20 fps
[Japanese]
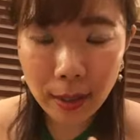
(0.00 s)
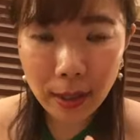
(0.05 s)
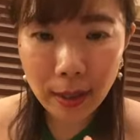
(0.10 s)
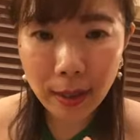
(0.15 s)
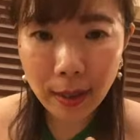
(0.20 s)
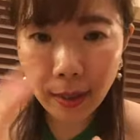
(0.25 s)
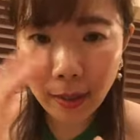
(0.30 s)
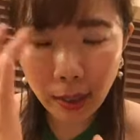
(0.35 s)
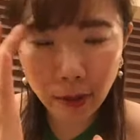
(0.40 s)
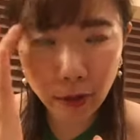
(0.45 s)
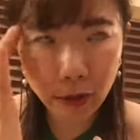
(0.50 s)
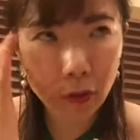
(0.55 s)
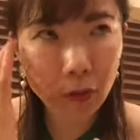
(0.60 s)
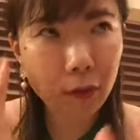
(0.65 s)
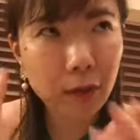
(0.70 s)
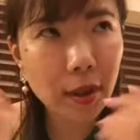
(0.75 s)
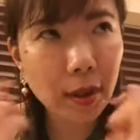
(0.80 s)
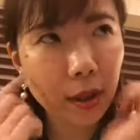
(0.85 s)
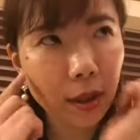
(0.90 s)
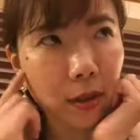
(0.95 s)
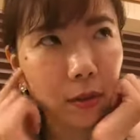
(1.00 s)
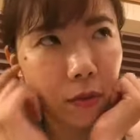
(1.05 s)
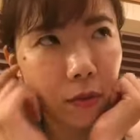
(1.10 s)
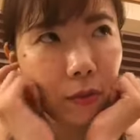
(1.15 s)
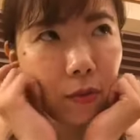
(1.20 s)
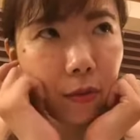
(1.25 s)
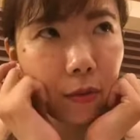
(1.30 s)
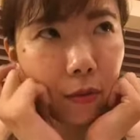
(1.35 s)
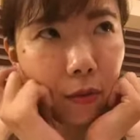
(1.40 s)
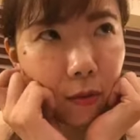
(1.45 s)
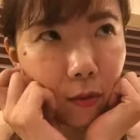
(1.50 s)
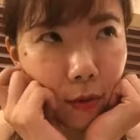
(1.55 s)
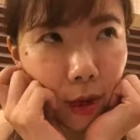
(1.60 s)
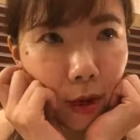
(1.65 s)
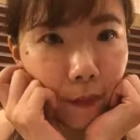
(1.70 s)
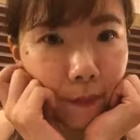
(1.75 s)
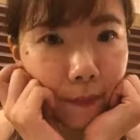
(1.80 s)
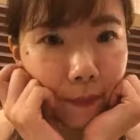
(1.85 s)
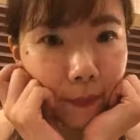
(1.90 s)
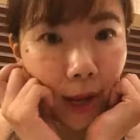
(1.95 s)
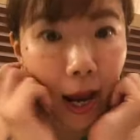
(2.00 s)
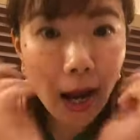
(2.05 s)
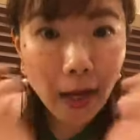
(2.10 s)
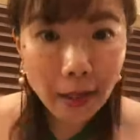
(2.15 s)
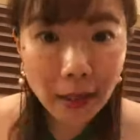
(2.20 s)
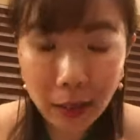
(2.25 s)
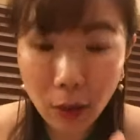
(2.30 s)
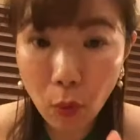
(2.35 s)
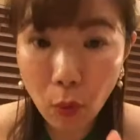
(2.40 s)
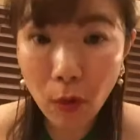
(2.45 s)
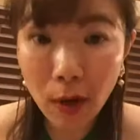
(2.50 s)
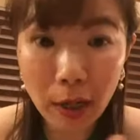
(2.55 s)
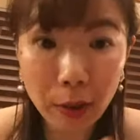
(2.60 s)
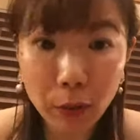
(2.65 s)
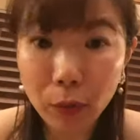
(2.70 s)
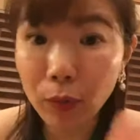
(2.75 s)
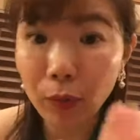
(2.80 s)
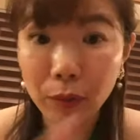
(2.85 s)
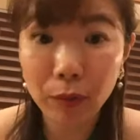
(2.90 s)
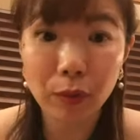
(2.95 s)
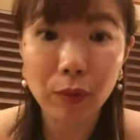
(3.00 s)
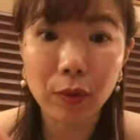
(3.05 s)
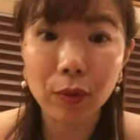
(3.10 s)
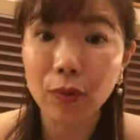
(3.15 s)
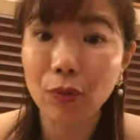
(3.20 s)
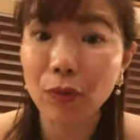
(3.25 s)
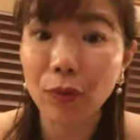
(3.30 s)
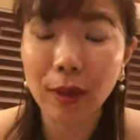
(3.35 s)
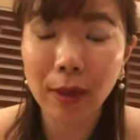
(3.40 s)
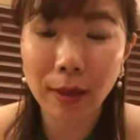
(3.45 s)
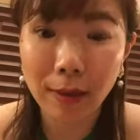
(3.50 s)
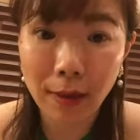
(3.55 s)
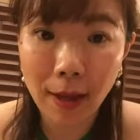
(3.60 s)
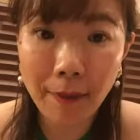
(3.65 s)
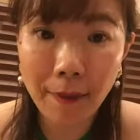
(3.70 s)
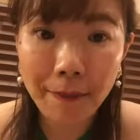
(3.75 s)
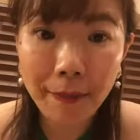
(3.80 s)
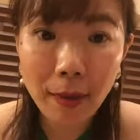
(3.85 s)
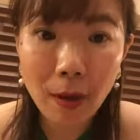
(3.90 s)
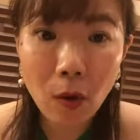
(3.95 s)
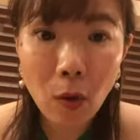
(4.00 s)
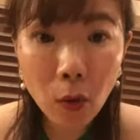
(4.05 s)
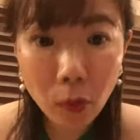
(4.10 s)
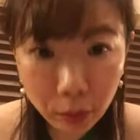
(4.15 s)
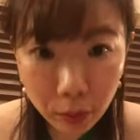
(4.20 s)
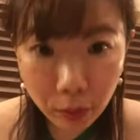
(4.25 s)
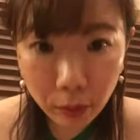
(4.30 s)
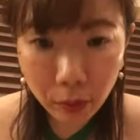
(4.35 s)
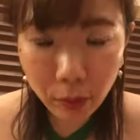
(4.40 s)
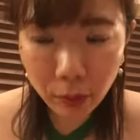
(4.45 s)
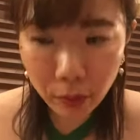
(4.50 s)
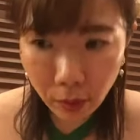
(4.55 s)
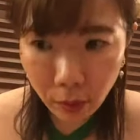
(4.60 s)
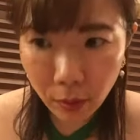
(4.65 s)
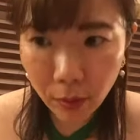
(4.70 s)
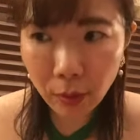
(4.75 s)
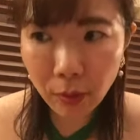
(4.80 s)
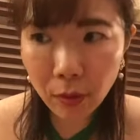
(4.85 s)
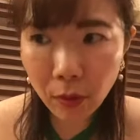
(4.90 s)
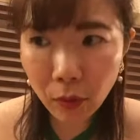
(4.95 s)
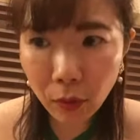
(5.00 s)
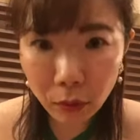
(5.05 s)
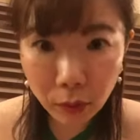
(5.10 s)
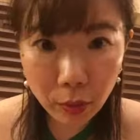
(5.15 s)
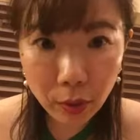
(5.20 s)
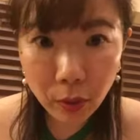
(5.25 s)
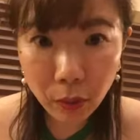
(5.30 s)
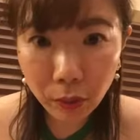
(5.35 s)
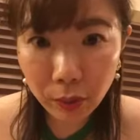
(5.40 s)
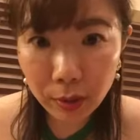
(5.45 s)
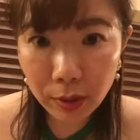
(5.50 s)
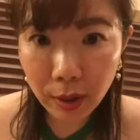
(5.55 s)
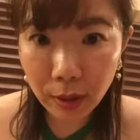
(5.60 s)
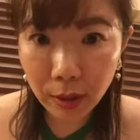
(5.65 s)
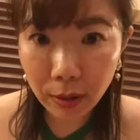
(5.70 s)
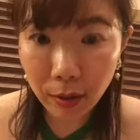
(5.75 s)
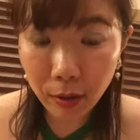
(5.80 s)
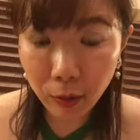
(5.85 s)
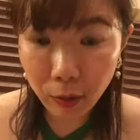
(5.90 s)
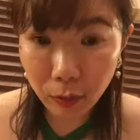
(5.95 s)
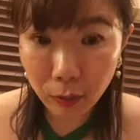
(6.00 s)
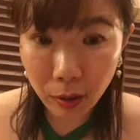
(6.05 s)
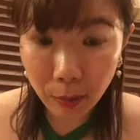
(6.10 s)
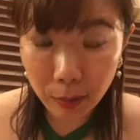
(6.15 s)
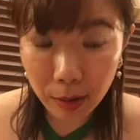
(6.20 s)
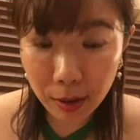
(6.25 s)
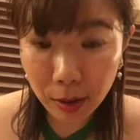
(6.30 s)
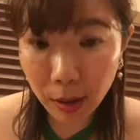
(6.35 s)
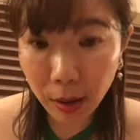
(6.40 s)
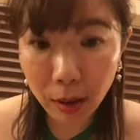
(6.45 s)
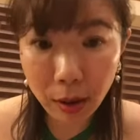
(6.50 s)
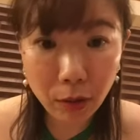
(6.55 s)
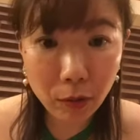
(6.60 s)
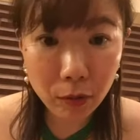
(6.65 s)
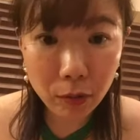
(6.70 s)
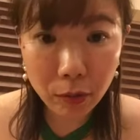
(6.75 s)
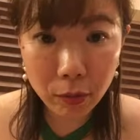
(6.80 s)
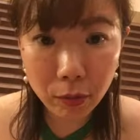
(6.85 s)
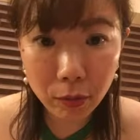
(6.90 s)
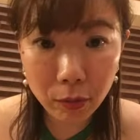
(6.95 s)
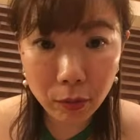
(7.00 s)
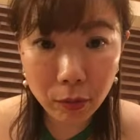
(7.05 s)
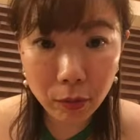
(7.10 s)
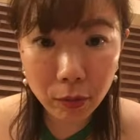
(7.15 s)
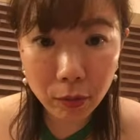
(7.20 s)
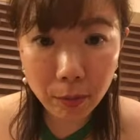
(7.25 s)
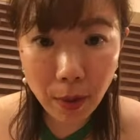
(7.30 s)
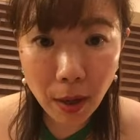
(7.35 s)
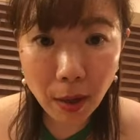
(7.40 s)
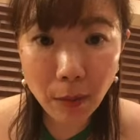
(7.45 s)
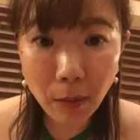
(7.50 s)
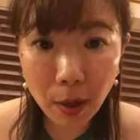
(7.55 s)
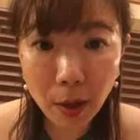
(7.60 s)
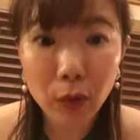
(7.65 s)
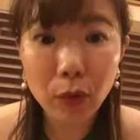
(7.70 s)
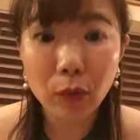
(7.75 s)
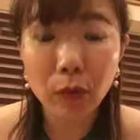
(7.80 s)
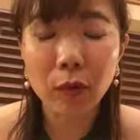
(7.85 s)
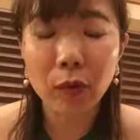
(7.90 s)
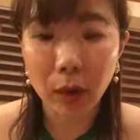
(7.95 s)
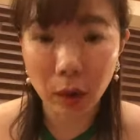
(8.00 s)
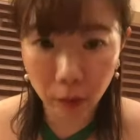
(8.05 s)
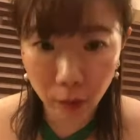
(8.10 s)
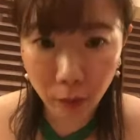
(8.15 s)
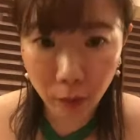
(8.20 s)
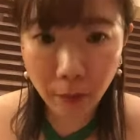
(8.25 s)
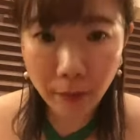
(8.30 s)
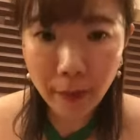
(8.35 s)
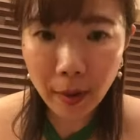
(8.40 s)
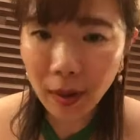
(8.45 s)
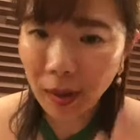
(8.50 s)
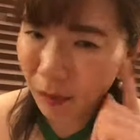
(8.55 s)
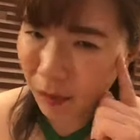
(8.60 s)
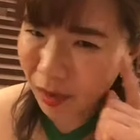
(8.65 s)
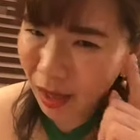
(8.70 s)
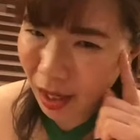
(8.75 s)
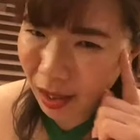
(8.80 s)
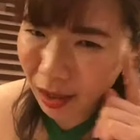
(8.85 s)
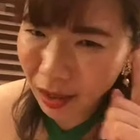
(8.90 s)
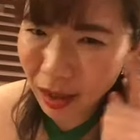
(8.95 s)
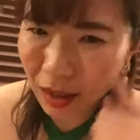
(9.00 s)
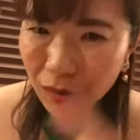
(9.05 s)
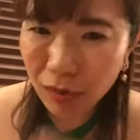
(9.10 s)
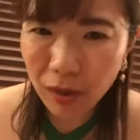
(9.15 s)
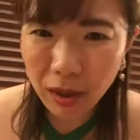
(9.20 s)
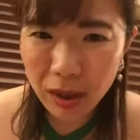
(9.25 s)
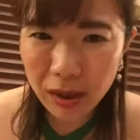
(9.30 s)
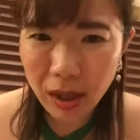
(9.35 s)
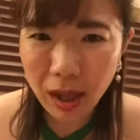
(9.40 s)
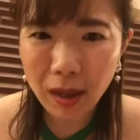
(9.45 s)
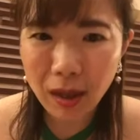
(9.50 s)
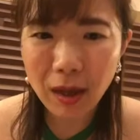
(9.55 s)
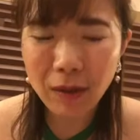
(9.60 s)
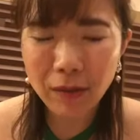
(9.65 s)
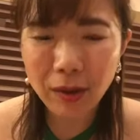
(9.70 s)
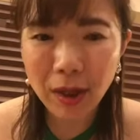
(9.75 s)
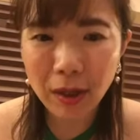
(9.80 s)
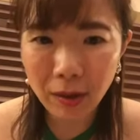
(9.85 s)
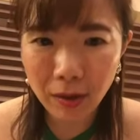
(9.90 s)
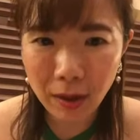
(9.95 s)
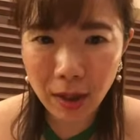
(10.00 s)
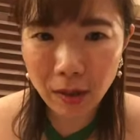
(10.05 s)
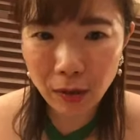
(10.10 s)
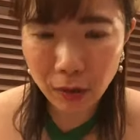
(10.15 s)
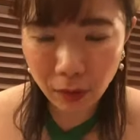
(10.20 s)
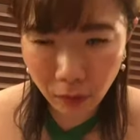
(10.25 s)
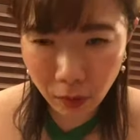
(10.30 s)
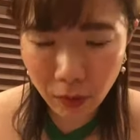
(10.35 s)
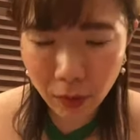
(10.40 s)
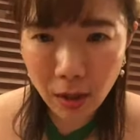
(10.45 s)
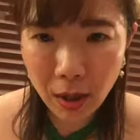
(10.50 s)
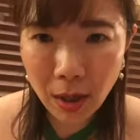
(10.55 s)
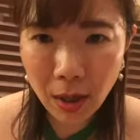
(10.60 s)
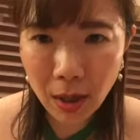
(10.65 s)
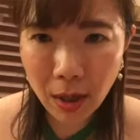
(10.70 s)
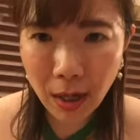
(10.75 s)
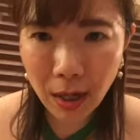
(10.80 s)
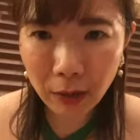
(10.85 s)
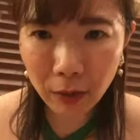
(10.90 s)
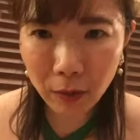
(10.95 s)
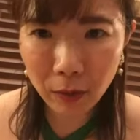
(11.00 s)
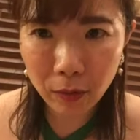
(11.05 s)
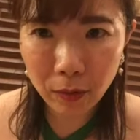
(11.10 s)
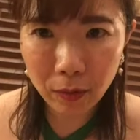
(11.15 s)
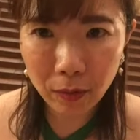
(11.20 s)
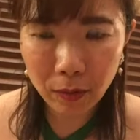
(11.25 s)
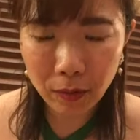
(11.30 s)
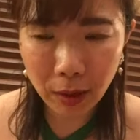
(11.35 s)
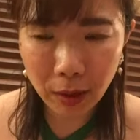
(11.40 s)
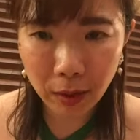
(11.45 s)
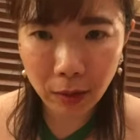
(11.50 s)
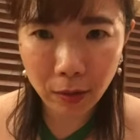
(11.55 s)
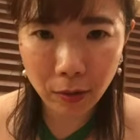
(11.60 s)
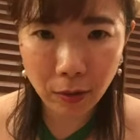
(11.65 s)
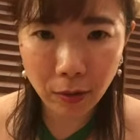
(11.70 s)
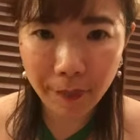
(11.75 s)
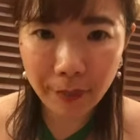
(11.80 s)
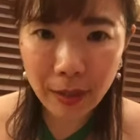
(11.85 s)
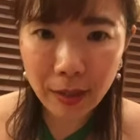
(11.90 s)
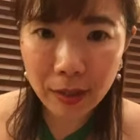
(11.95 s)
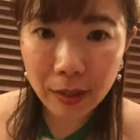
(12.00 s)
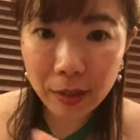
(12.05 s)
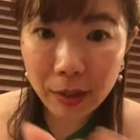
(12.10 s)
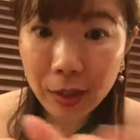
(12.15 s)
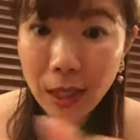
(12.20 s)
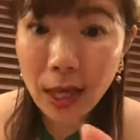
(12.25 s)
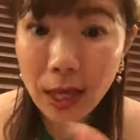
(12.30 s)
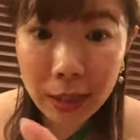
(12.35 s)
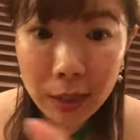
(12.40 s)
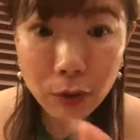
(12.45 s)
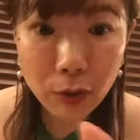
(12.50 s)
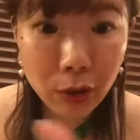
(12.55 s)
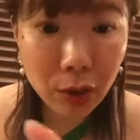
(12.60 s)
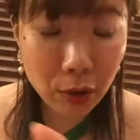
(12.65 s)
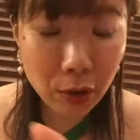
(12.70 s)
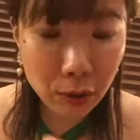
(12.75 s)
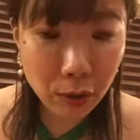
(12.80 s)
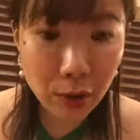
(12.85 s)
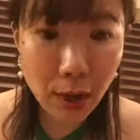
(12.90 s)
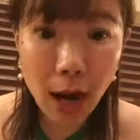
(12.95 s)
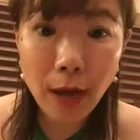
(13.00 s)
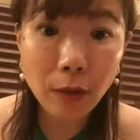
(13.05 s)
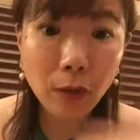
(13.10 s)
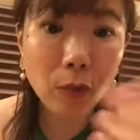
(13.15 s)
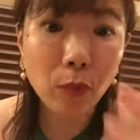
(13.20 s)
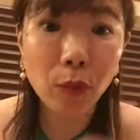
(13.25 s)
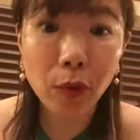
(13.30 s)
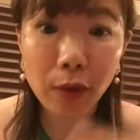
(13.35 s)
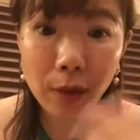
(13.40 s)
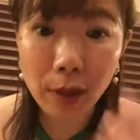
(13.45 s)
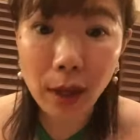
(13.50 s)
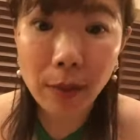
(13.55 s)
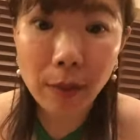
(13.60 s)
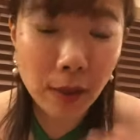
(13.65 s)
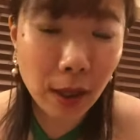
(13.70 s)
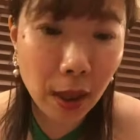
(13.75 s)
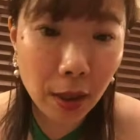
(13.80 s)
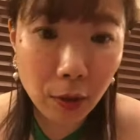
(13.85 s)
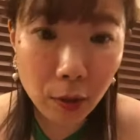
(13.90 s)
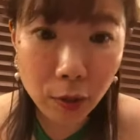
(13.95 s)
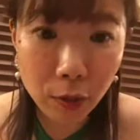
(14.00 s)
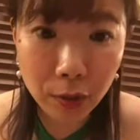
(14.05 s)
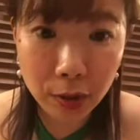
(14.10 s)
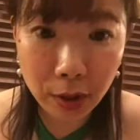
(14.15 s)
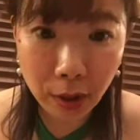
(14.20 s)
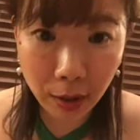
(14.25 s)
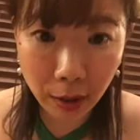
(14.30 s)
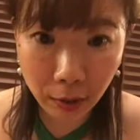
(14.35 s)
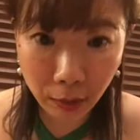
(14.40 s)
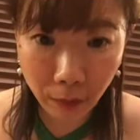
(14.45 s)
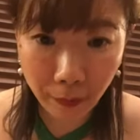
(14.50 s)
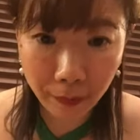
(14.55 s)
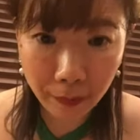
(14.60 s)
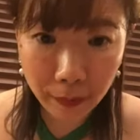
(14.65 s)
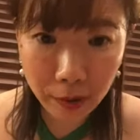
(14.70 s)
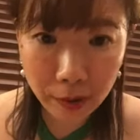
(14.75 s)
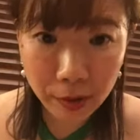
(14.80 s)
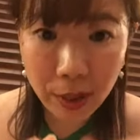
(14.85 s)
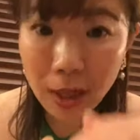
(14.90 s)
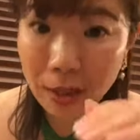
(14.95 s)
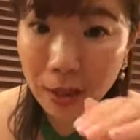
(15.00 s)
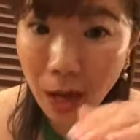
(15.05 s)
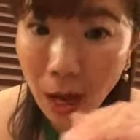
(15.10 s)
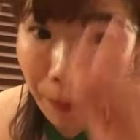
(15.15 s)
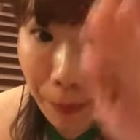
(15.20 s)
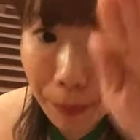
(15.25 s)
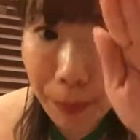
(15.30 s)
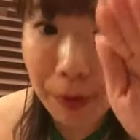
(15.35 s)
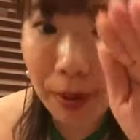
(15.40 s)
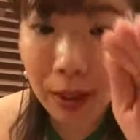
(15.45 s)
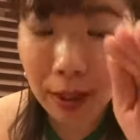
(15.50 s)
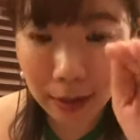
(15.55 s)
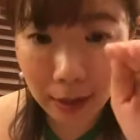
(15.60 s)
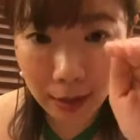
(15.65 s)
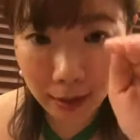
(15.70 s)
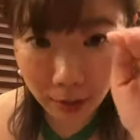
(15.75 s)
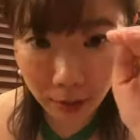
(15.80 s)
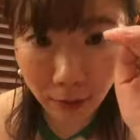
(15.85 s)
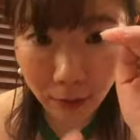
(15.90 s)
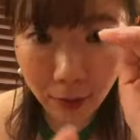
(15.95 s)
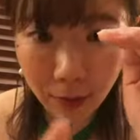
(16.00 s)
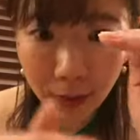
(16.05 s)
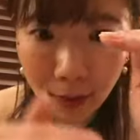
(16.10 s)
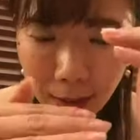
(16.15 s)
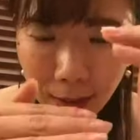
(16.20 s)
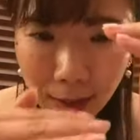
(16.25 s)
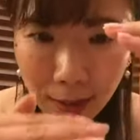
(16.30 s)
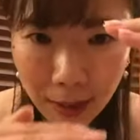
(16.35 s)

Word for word: 気あの浮気するっていうか飽きて他のとこ行くっていう状態でね本当の本当にこの人だっていう風に見つけていく場合もあると思うんだけどでも大体それって錯覚なんだよねそのあのなんて言うんだろステージの低い春をもう一回迎えようとしちゃってんのステージアップに行かないんだよだっ